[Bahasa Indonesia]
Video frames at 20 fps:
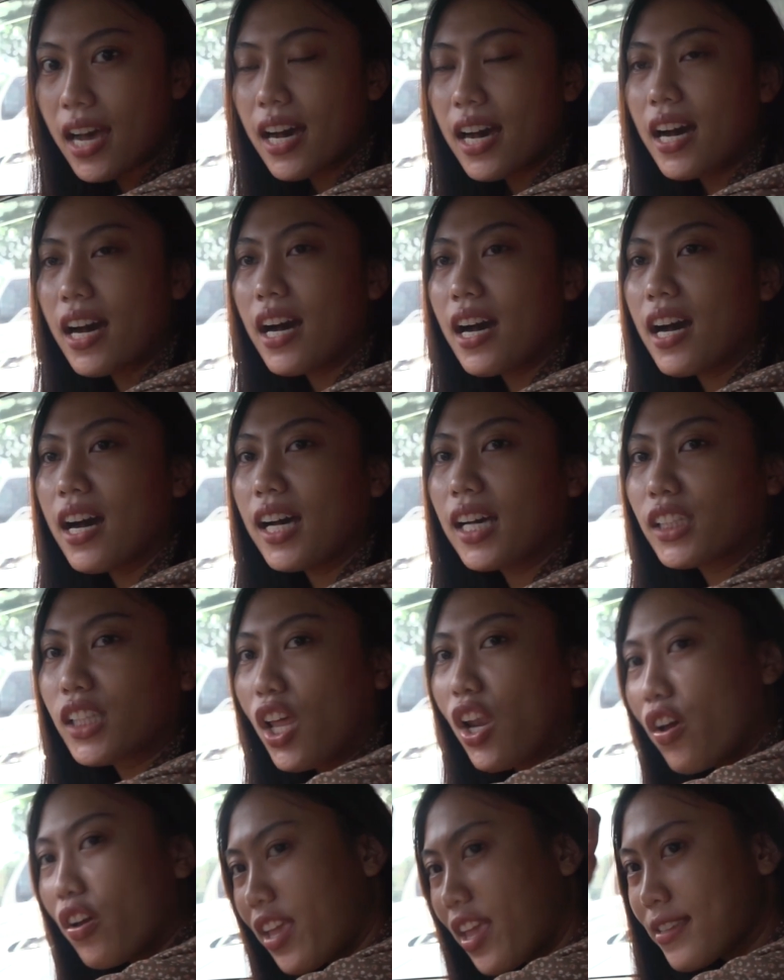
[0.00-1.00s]
Uh,
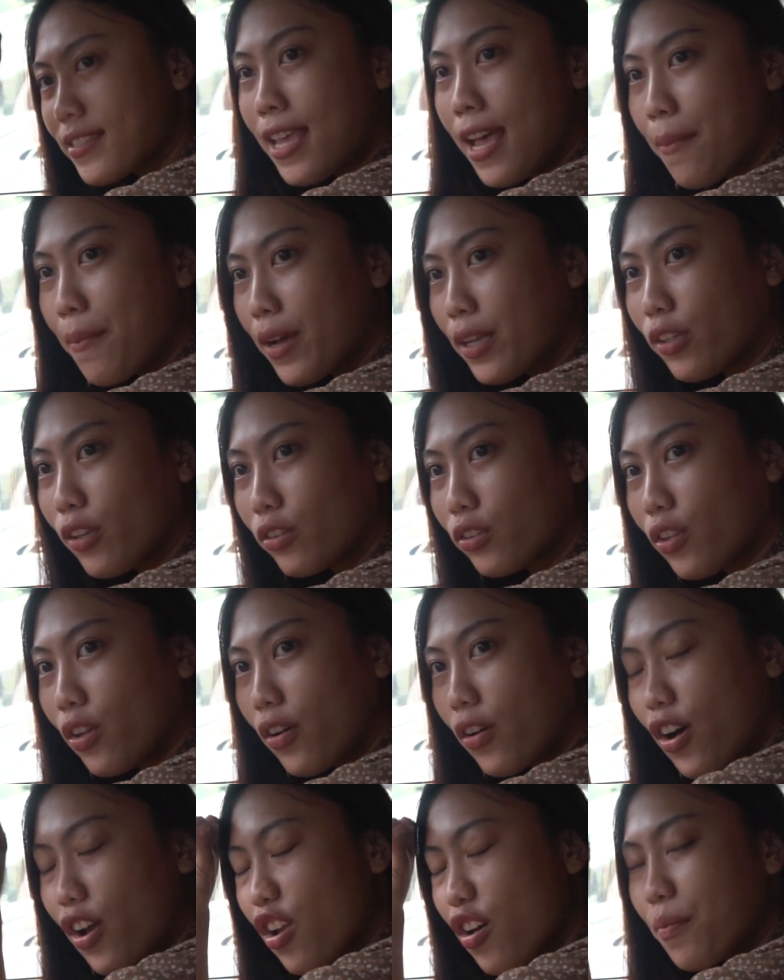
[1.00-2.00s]
tolong ya, sahabat
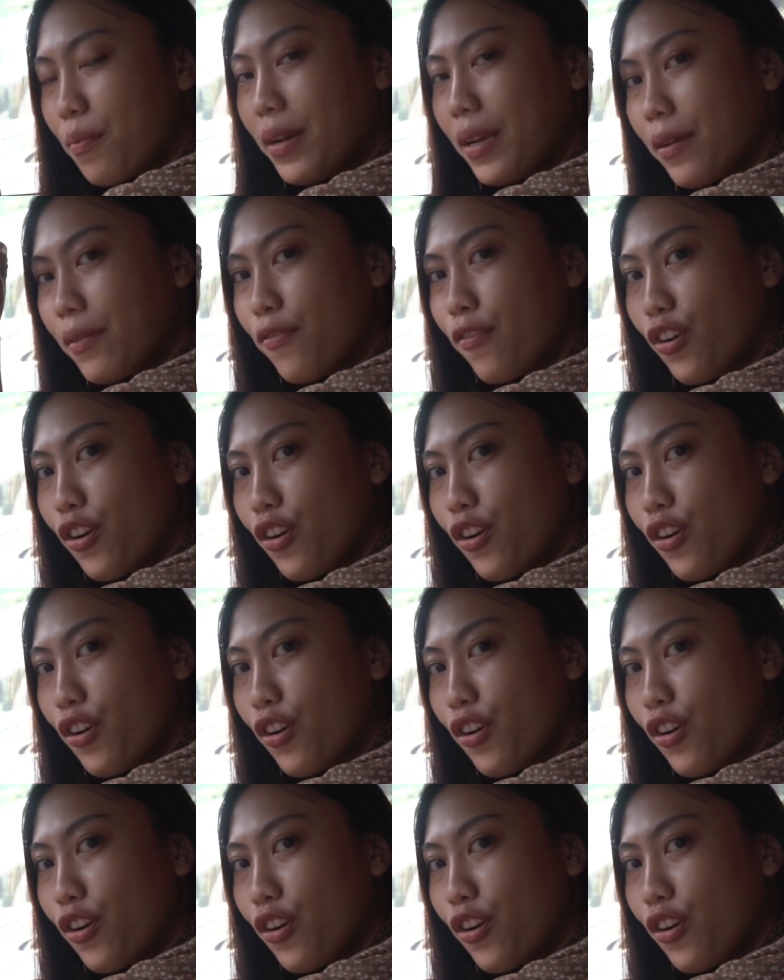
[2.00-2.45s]
otak kalau beli